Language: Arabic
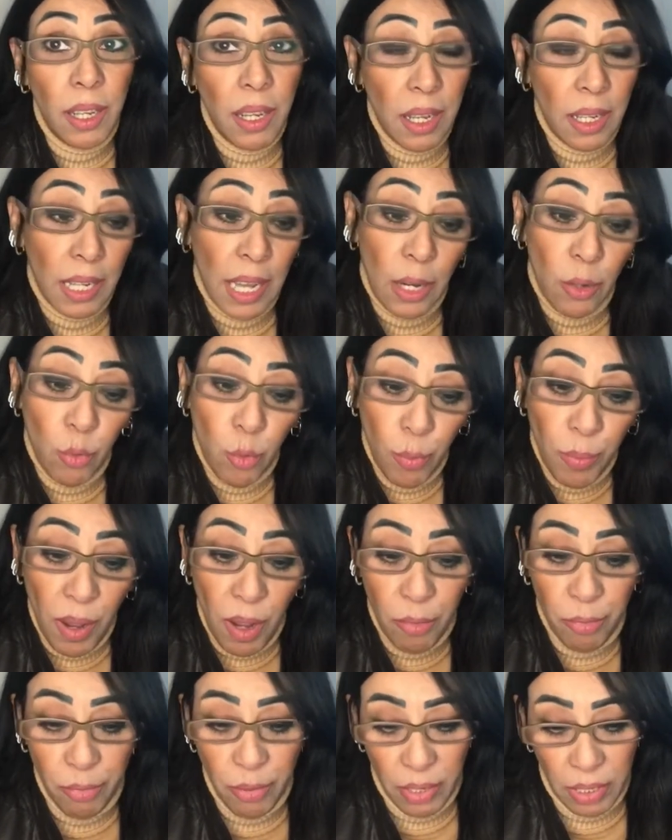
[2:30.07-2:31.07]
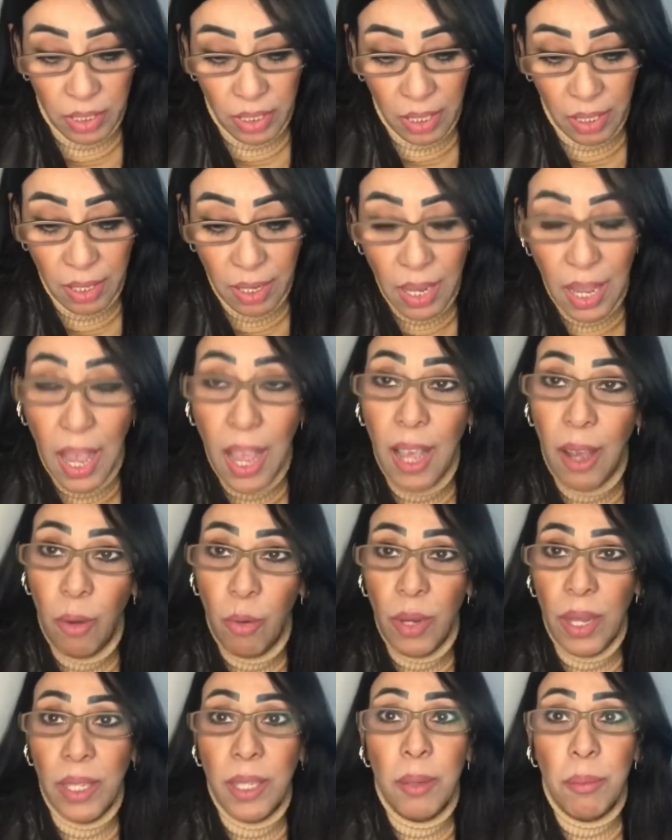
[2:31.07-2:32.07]
جنوب أفريقيا أو
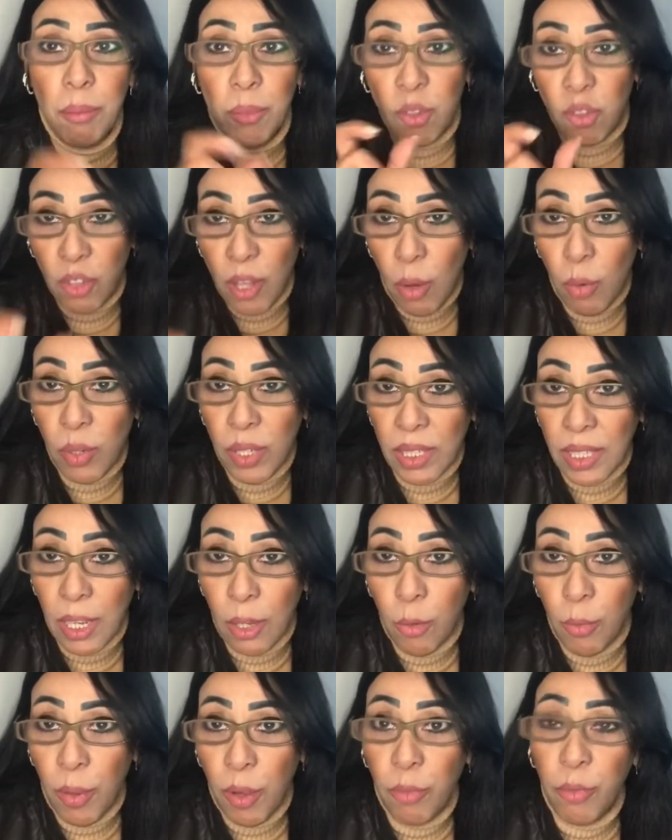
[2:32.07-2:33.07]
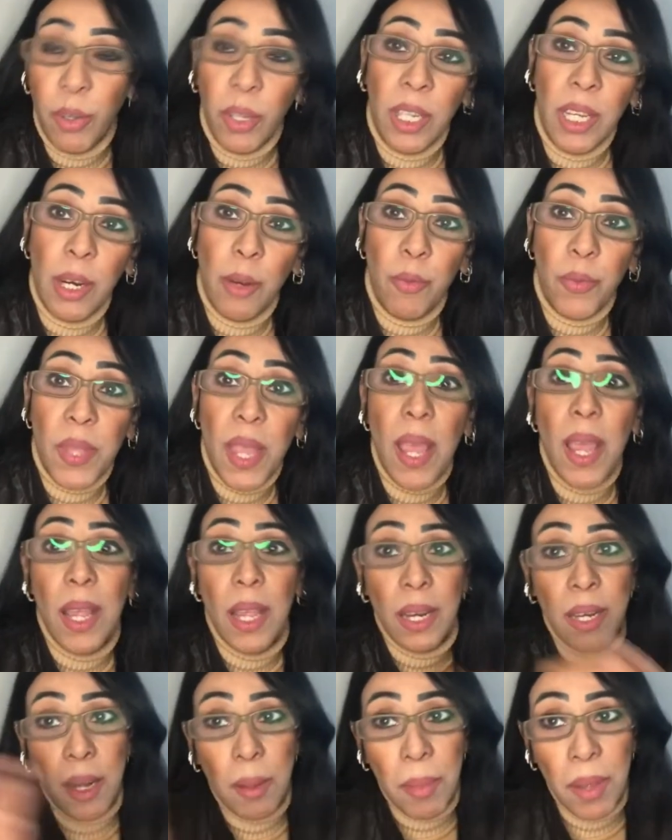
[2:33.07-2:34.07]
يعني مش دولة جنوب أفريقيا نفسها
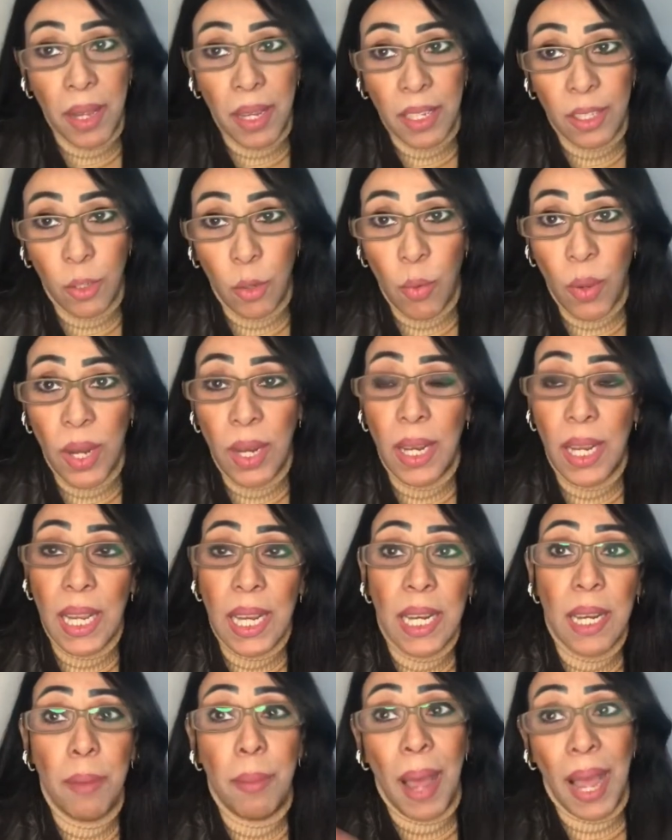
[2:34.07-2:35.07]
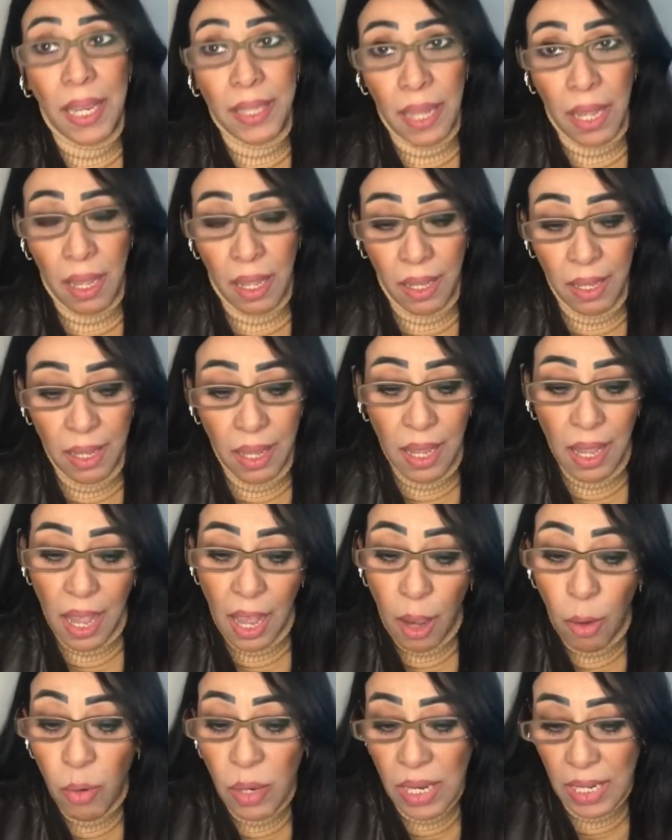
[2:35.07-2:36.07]
إنما الدول اللي بعدها
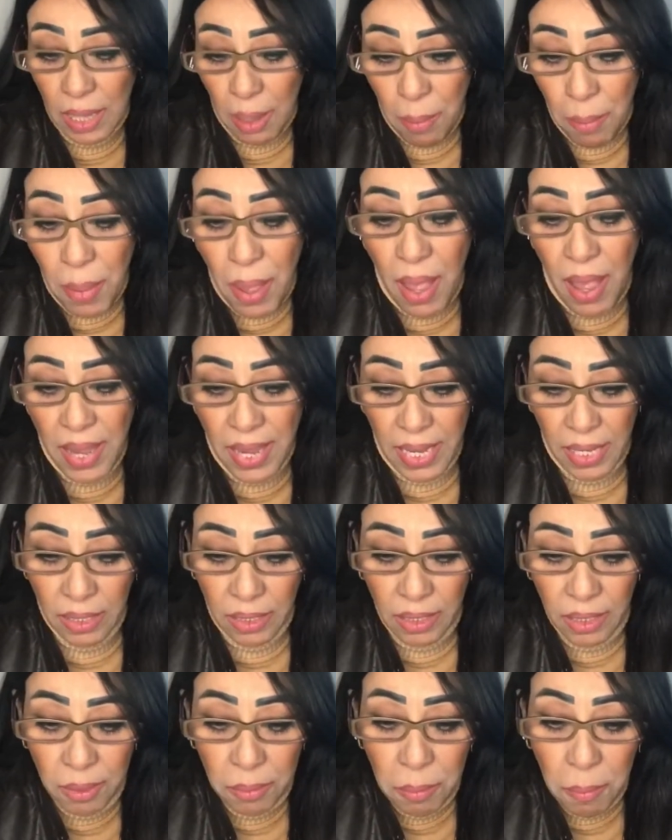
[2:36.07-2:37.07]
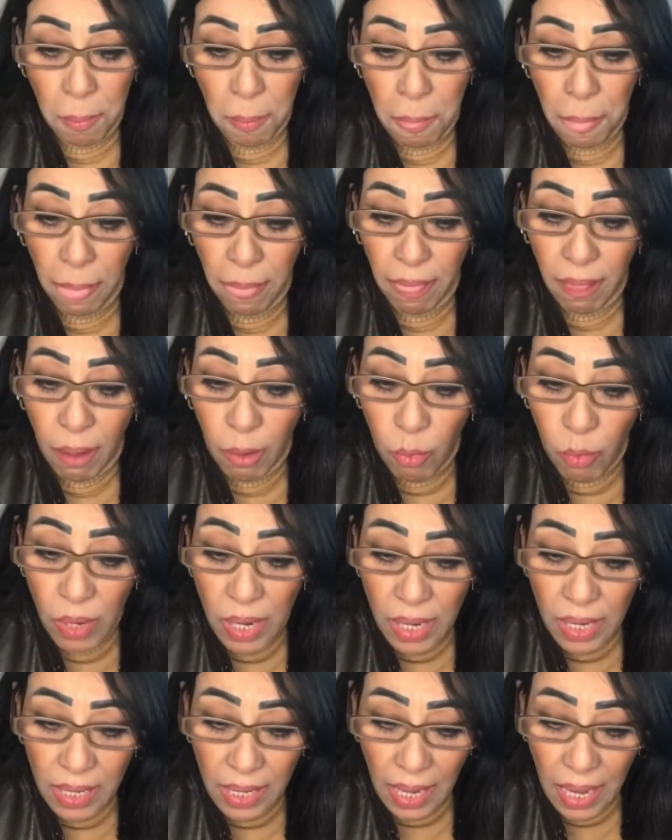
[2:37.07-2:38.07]
أو اللي جنبها يعني
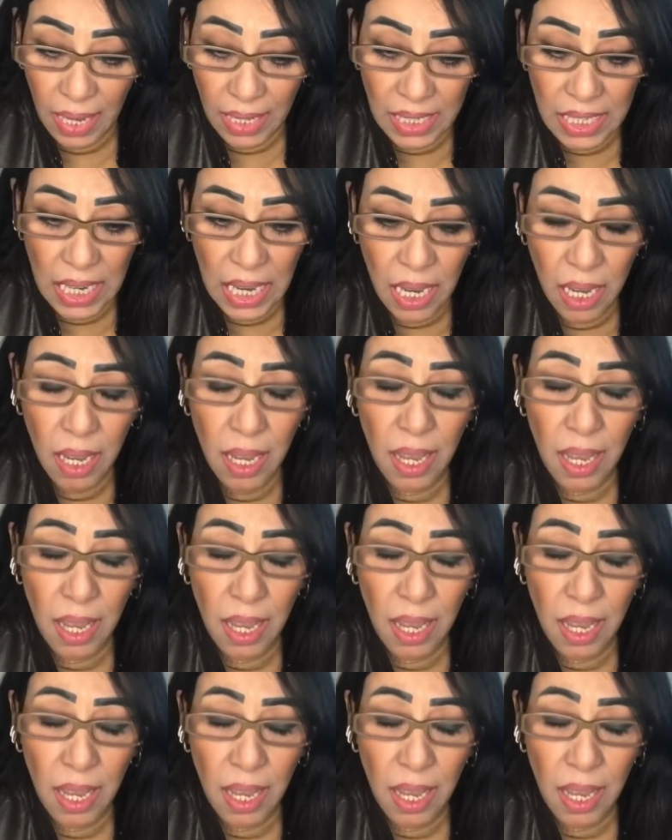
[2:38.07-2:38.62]
والحقيقة